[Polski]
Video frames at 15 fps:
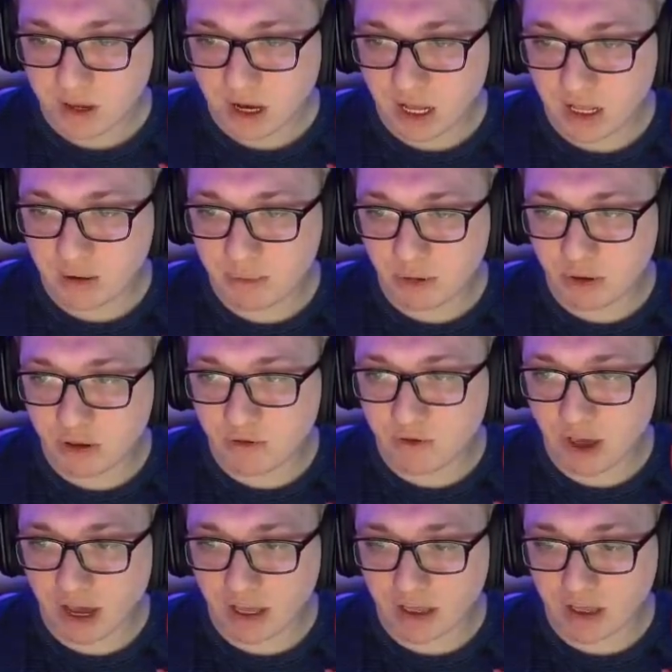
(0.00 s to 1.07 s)
Ale
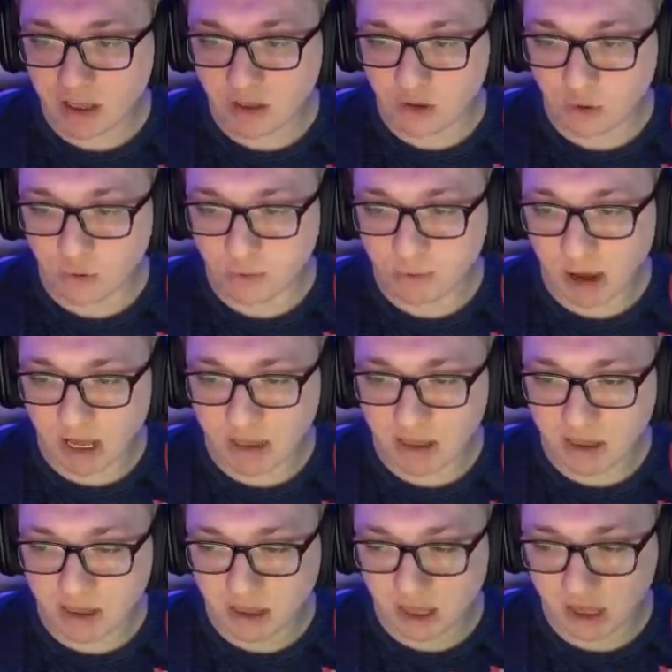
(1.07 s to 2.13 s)
podziwiajcie ją,
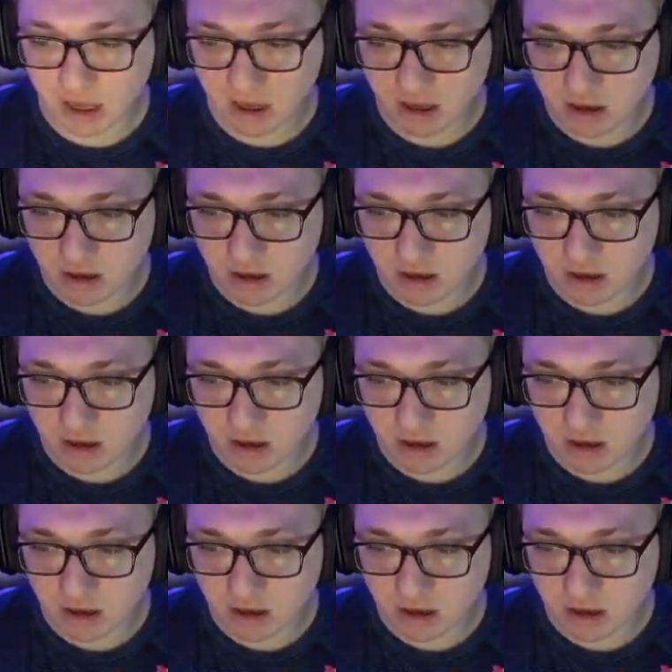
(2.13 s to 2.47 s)
patrzcie.